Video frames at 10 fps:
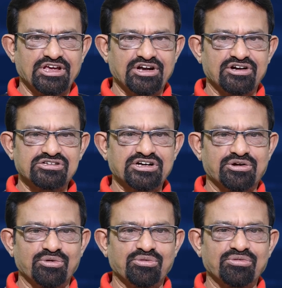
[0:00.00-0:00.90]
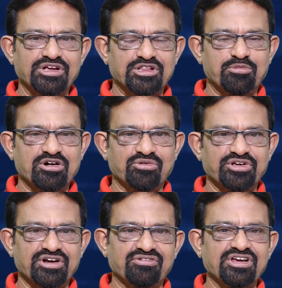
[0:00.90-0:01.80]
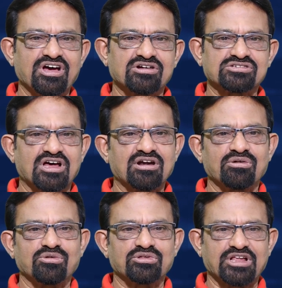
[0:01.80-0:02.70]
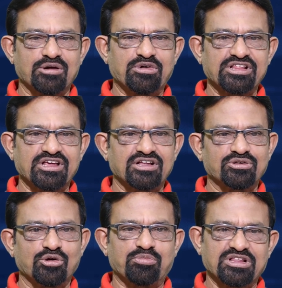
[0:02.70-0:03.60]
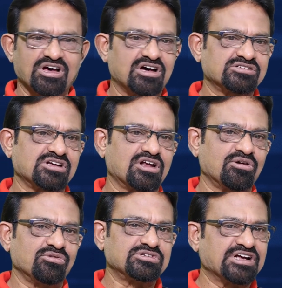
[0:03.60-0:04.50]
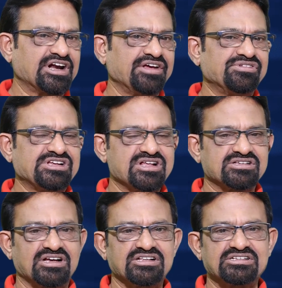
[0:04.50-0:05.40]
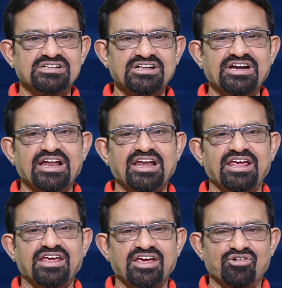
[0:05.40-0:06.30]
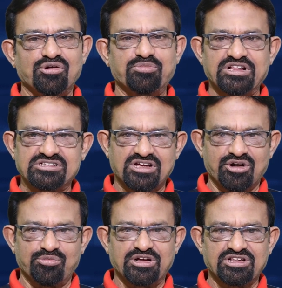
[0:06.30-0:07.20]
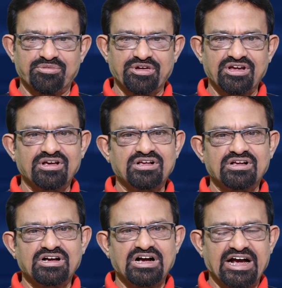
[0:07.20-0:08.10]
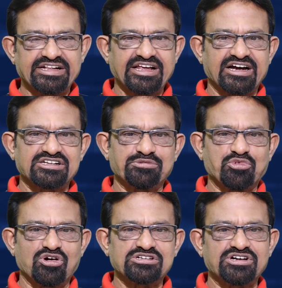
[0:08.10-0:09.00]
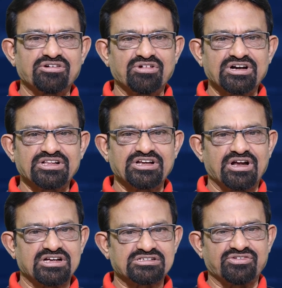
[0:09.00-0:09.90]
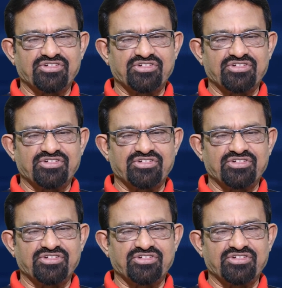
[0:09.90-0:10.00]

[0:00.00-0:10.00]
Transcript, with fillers: ఈ రెండు జట్లు ఇంత మటుకు ఇరవై ఆరు సార్లు తలబడితే అందులో పదహారు సార్లు చెన్నై విజయం సాధించింది ఢిల్లీ కేవలం పది సార్లు మాత్రమే అయితే ఇక్కడ చెప్పుకోవాల్సినటువంటిది లాస్ట్